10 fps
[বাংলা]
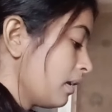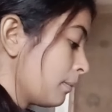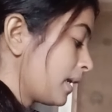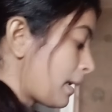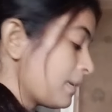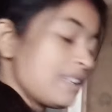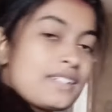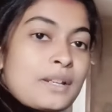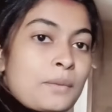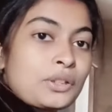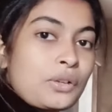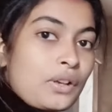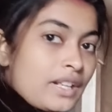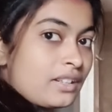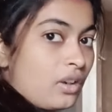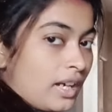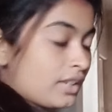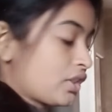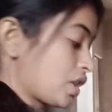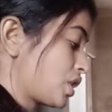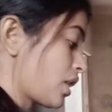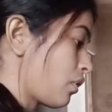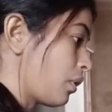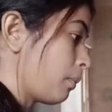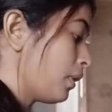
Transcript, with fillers: বাট আমি নিজের মতো করেই করার চেষ্টা করব